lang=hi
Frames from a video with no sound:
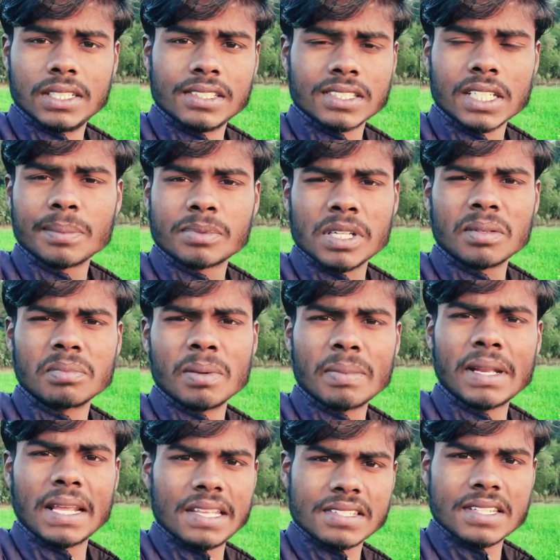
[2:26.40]
डिस्क्रिप्शन में
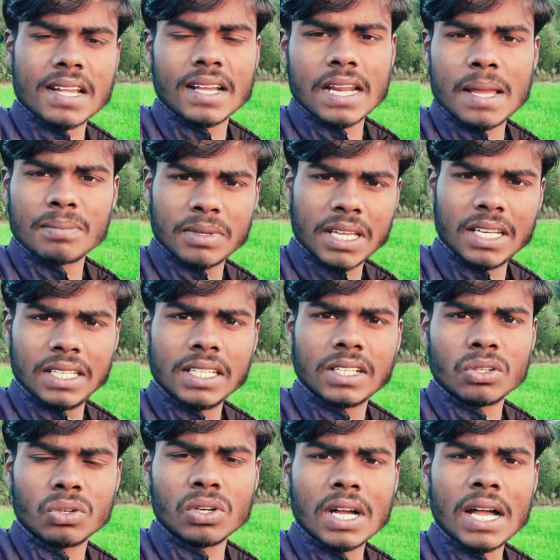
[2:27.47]
मेरा इंस्टाग्राम का
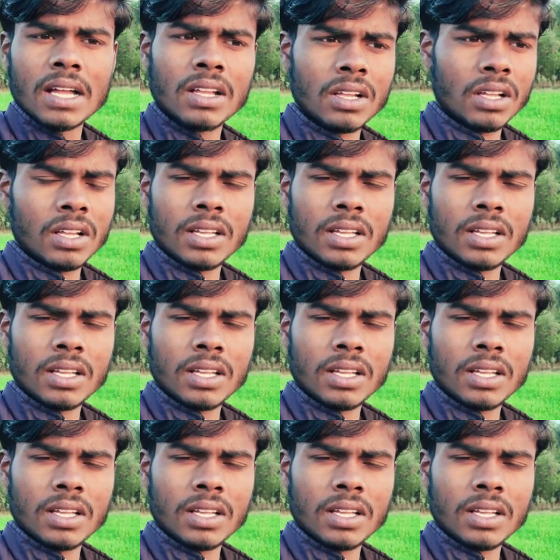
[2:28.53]
लिंक होगा